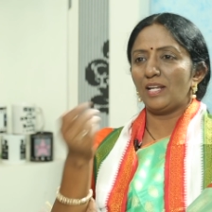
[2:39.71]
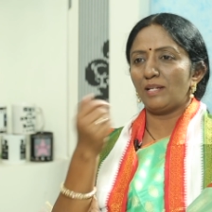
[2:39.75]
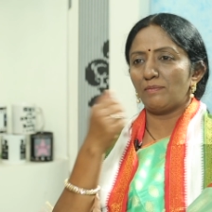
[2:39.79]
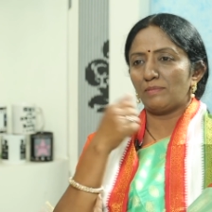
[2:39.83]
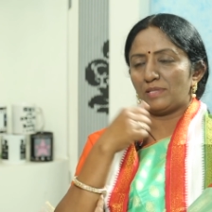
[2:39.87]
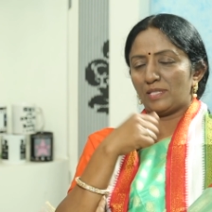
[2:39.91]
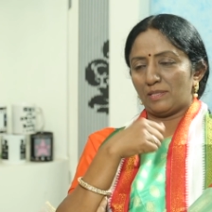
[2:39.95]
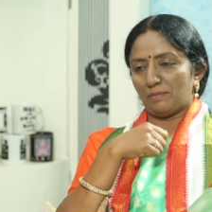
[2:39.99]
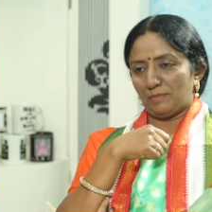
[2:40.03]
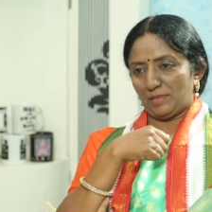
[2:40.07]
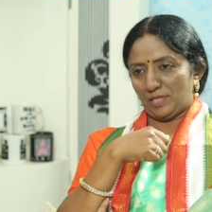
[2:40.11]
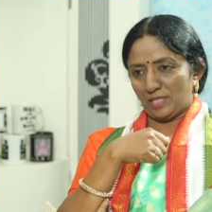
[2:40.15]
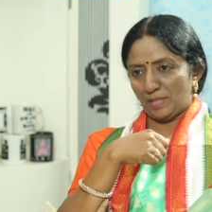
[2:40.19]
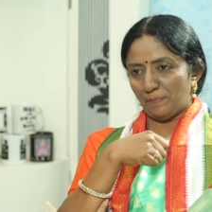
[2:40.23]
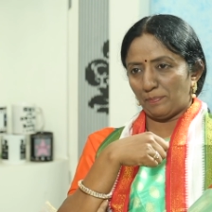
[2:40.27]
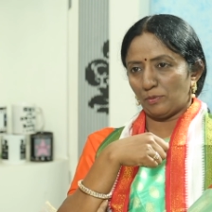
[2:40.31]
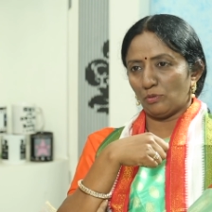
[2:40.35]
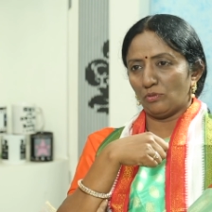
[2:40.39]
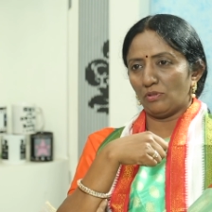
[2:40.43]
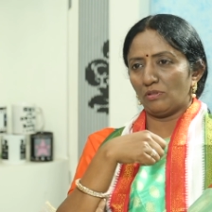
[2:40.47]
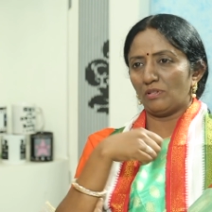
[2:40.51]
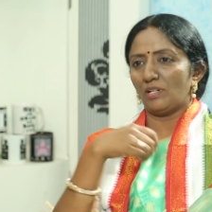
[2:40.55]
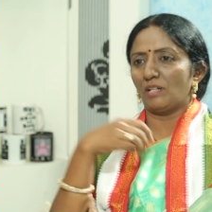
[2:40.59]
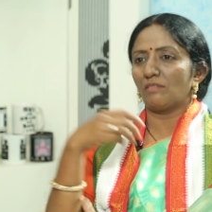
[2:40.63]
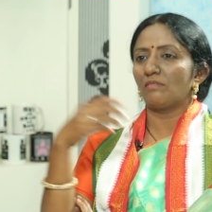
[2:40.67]
నేను
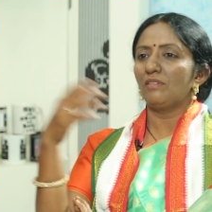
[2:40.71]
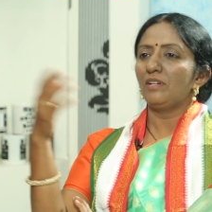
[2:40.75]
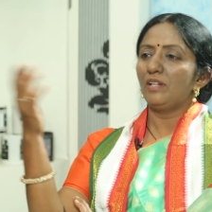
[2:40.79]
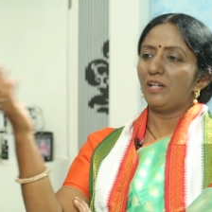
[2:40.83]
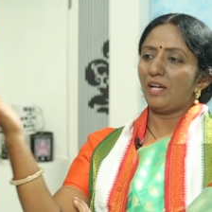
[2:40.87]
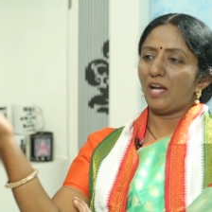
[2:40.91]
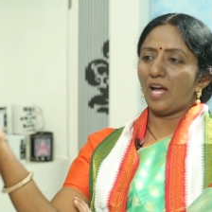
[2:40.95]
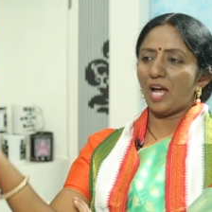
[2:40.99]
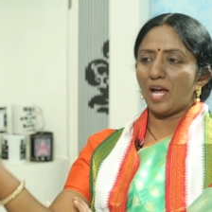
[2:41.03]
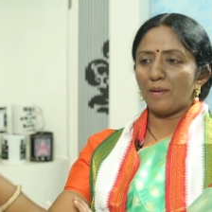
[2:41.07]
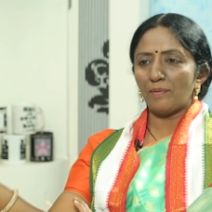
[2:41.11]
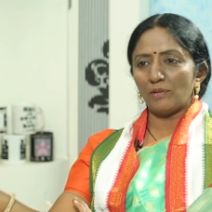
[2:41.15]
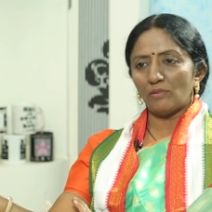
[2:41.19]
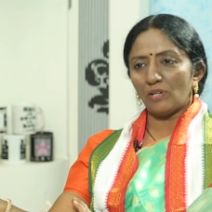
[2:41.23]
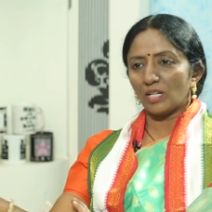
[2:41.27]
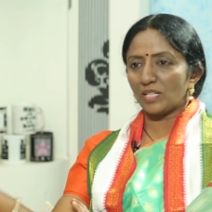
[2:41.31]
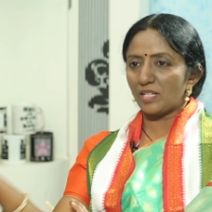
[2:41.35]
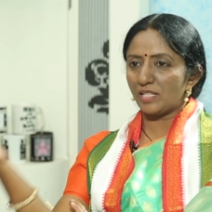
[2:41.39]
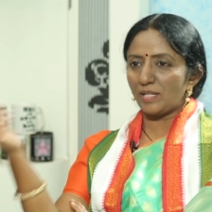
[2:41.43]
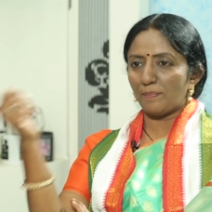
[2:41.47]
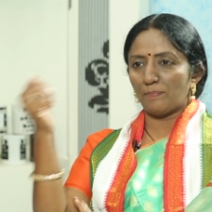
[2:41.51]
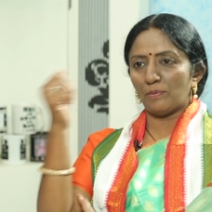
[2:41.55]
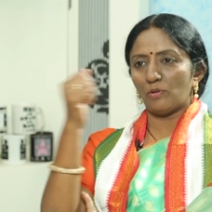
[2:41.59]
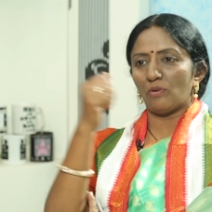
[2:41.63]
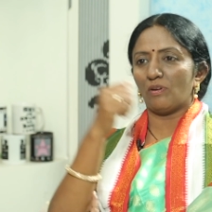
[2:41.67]
చెప్పుకుంటున్నాను ఆమె కూడా
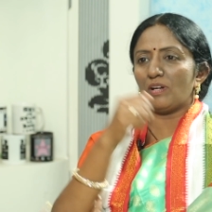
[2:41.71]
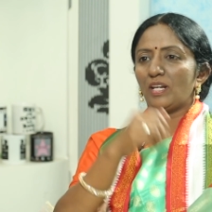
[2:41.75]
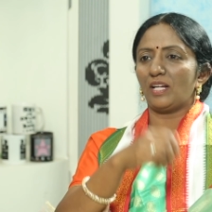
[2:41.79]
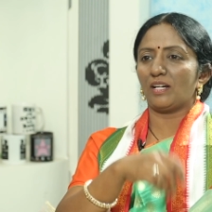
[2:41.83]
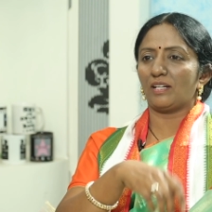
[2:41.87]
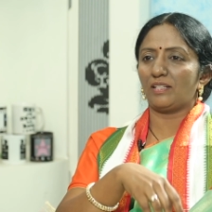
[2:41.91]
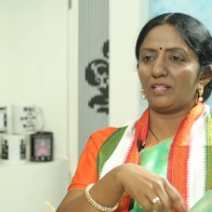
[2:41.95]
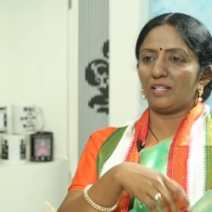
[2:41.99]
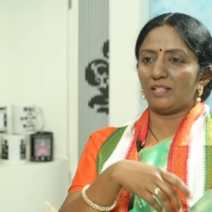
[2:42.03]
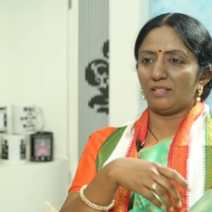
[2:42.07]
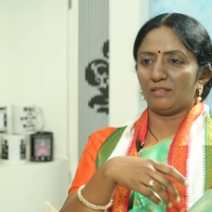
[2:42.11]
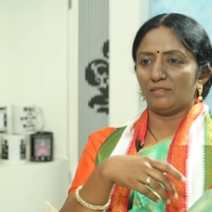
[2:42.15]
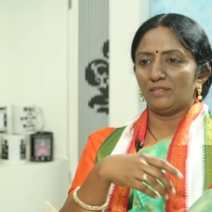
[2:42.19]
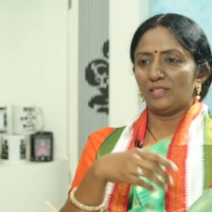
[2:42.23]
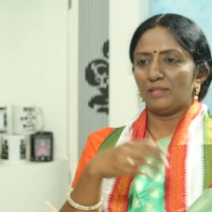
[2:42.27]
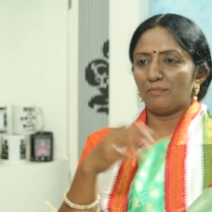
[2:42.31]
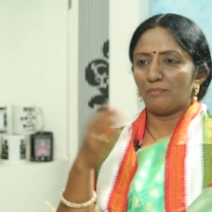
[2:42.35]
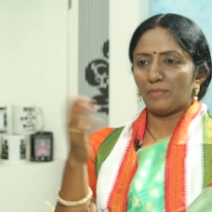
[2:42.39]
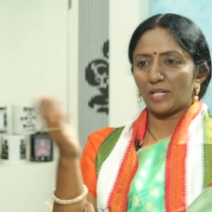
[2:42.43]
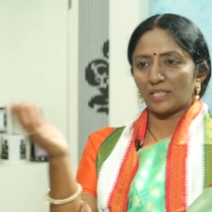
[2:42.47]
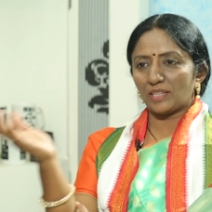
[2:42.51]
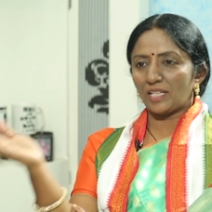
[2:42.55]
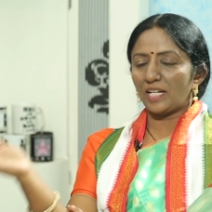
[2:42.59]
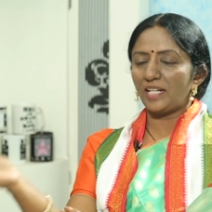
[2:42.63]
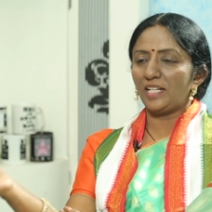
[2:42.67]
అట్లా చెప్పుకోవాలి కదా
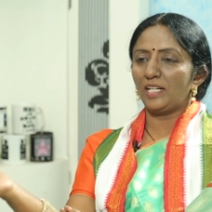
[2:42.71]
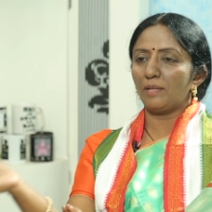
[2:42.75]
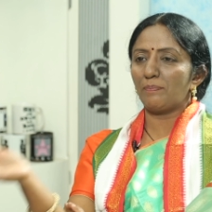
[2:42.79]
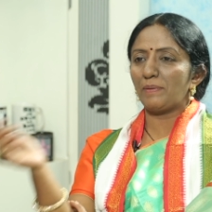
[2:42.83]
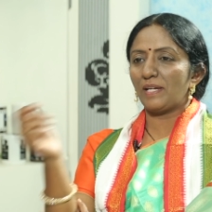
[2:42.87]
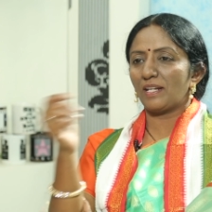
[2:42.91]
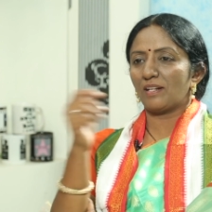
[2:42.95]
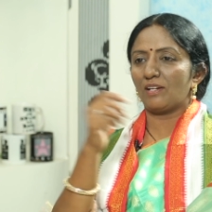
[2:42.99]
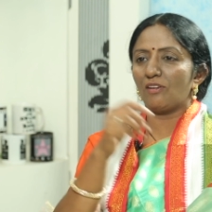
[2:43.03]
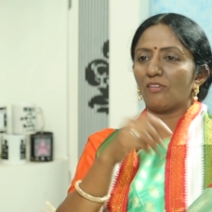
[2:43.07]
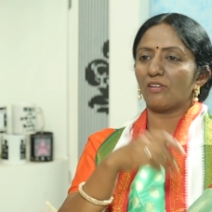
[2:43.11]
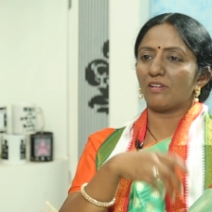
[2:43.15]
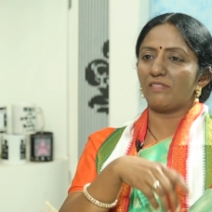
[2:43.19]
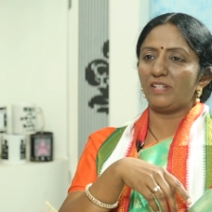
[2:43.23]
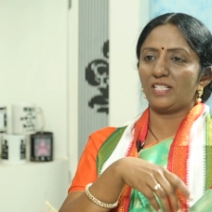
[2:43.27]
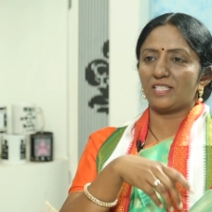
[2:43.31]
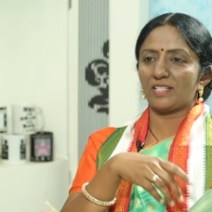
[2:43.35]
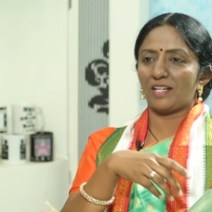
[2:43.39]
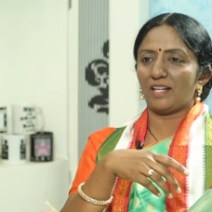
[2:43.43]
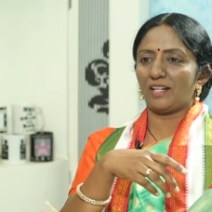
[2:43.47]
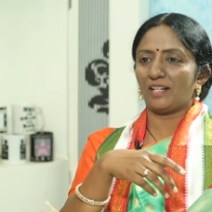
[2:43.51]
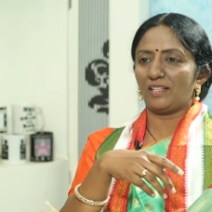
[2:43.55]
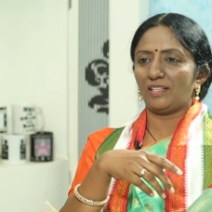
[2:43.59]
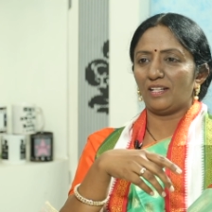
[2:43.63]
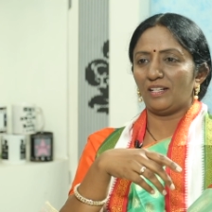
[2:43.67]
భర్త ఇంటి పేరు
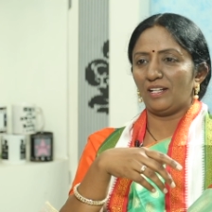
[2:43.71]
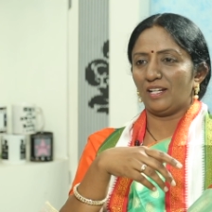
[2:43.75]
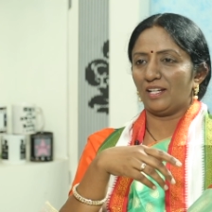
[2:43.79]
గౌరవించాలి